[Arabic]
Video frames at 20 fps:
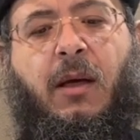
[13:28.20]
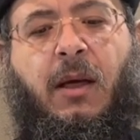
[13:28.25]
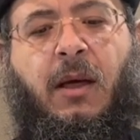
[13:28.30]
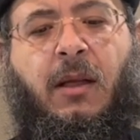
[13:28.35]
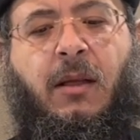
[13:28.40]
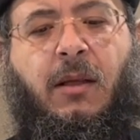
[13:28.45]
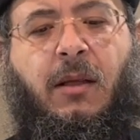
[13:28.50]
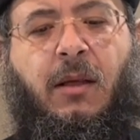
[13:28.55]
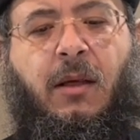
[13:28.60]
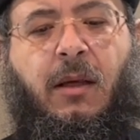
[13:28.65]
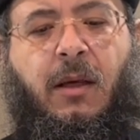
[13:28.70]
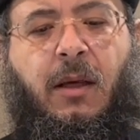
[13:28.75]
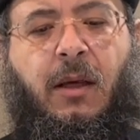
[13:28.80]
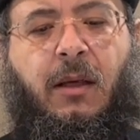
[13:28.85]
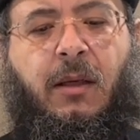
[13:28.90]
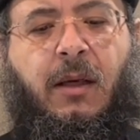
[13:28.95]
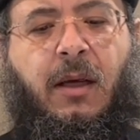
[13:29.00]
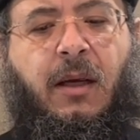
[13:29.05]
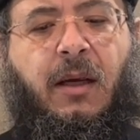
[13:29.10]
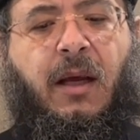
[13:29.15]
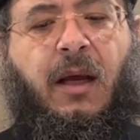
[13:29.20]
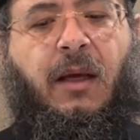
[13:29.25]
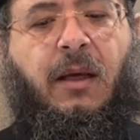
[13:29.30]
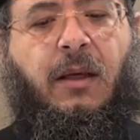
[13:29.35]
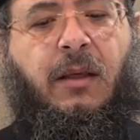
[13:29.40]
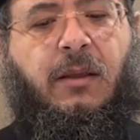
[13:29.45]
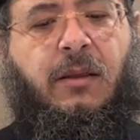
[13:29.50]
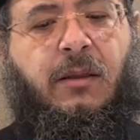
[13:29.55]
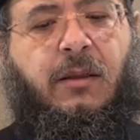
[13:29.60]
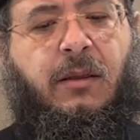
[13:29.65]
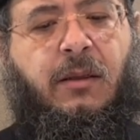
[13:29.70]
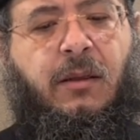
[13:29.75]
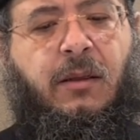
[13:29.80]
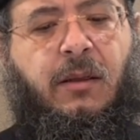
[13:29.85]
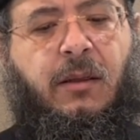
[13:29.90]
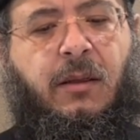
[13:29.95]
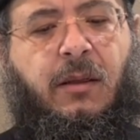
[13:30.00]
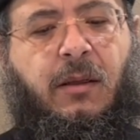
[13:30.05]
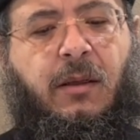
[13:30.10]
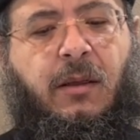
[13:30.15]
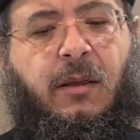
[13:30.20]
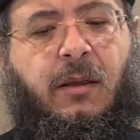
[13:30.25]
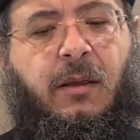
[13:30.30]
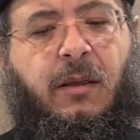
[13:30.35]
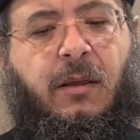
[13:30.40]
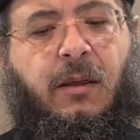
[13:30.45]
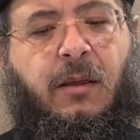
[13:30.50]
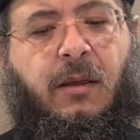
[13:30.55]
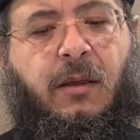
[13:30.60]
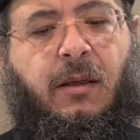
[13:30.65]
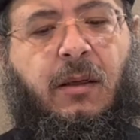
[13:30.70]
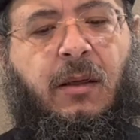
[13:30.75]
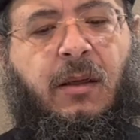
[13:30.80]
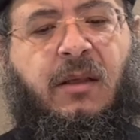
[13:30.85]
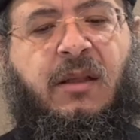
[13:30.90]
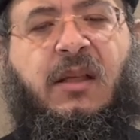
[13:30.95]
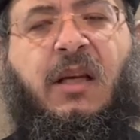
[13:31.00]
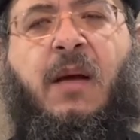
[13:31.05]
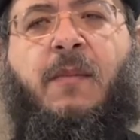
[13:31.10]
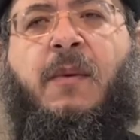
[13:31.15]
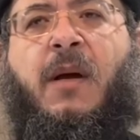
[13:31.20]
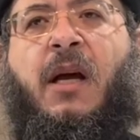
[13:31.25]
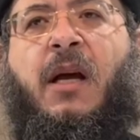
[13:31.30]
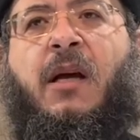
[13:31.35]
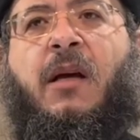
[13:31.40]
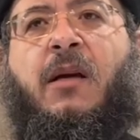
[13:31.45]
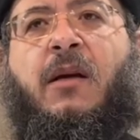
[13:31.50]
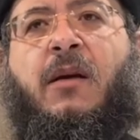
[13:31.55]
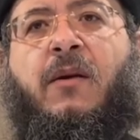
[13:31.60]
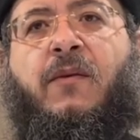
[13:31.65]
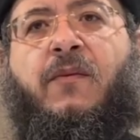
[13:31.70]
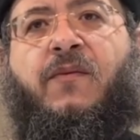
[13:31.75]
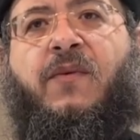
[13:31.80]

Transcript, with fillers: إن الكنايس السبعة